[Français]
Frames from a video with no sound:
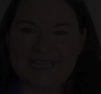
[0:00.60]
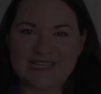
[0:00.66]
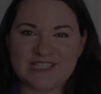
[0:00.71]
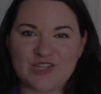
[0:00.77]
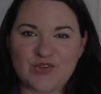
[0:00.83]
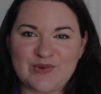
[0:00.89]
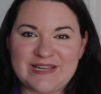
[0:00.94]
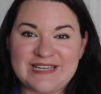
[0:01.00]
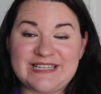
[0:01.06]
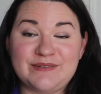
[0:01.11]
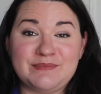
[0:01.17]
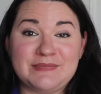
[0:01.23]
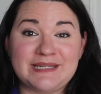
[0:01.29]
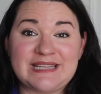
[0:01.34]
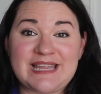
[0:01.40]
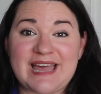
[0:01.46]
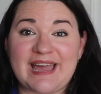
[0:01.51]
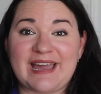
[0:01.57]
Quelles sont les
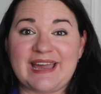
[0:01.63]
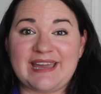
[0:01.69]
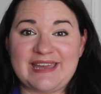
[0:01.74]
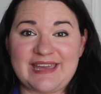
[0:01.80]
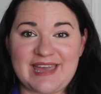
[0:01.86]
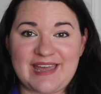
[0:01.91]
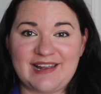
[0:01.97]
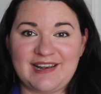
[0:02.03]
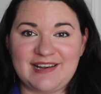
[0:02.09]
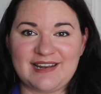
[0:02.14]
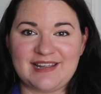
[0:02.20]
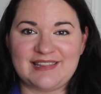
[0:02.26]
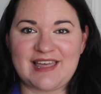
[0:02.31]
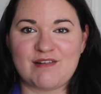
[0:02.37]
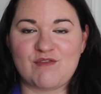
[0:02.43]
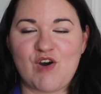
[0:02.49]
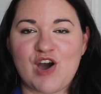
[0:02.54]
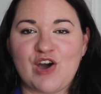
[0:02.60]
limites réelles
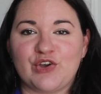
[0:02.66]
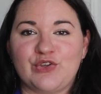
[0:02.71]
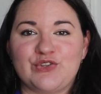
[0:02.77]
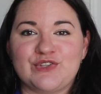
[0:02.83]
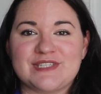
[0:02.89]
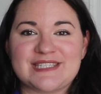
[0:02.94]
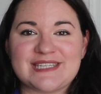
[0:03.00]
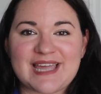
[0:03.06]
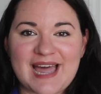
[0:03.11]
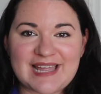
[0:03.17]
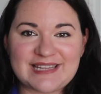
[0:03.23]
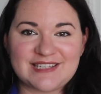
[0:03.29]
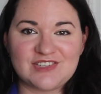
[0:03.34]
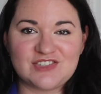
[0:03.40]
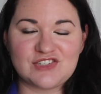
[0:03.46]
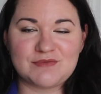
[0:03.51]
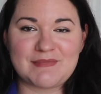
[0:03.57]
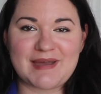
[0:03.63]
d'avoir une
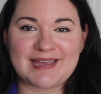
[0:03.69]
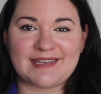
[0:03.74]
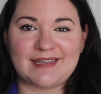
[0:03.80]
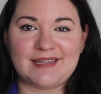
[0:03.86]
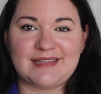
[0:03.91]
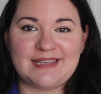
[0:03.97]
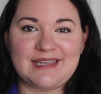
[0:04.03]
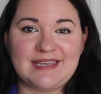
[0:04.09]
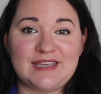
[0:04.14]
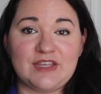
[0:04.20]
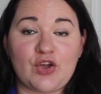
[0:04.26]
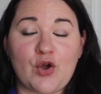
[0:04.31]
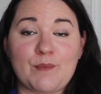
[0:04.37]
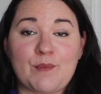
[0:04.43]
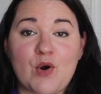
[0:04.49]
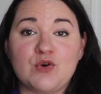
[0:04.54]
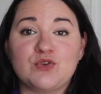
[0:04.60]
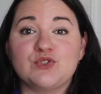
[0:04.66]
stratégie de marketing qui
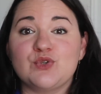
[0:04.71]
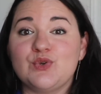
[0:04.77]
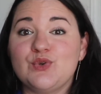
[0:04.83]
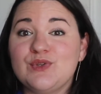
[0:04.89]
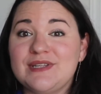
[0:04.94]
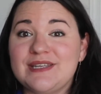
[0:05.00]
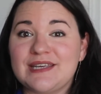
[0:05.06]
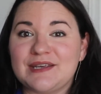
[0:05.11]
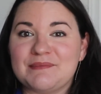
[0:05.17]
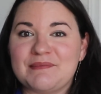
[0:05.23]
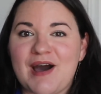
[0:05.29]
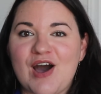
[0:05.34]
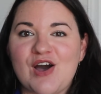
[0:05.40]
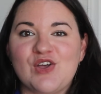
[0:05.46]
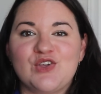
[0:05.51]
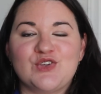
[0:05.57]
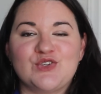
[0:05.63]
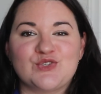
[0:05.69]
repose
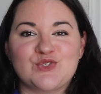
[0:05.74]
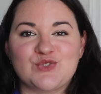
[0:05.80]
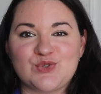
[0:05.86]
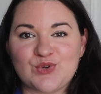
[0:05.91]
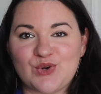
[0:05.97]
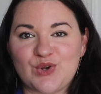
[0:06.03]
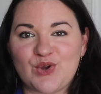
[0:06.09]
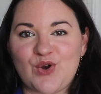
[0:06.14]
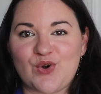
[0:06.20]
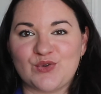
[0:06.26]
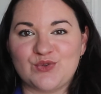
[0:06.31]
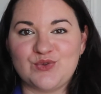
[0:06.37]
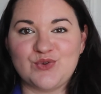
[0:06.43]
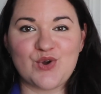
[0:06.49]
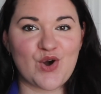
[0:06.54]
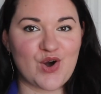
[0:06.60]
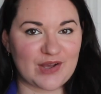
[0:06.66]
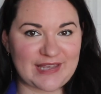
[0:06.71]
uniquement sur le
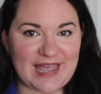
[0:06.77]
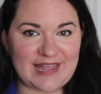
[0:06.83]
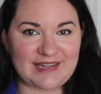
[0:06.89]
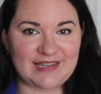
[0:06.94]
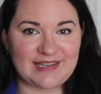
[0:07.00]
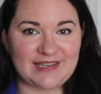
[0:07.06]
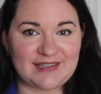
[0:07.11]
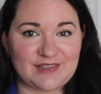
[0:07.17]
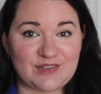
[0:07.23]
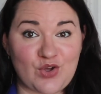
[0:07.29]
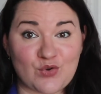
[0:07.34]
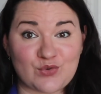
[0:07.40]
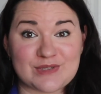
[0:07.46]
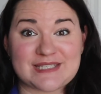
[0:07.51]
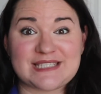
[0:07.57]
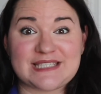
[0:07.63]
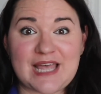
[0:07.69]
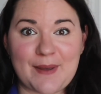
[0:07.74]
contenu organique,
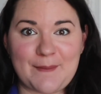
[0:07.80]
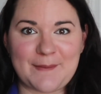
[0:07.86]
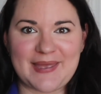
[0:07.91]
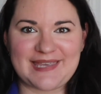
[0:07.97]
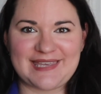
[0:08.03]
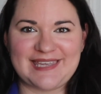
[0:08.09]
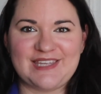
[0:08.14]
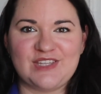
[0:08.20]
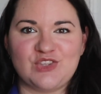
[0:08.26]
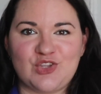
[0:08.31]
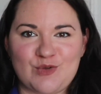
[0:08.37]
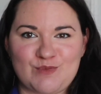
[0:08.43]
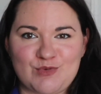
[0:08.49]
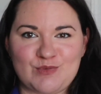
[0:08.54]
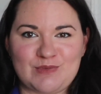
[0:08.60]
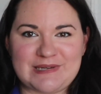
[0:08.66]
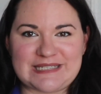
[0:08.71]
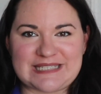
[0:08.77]
donc sans payer de
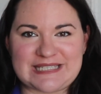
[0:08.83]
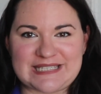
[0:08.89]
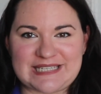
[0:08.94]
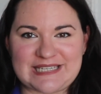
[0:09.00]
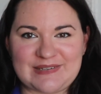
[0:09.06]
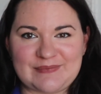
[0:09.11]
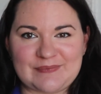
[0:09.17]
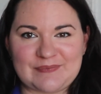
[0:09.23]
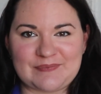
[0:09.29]
publicité?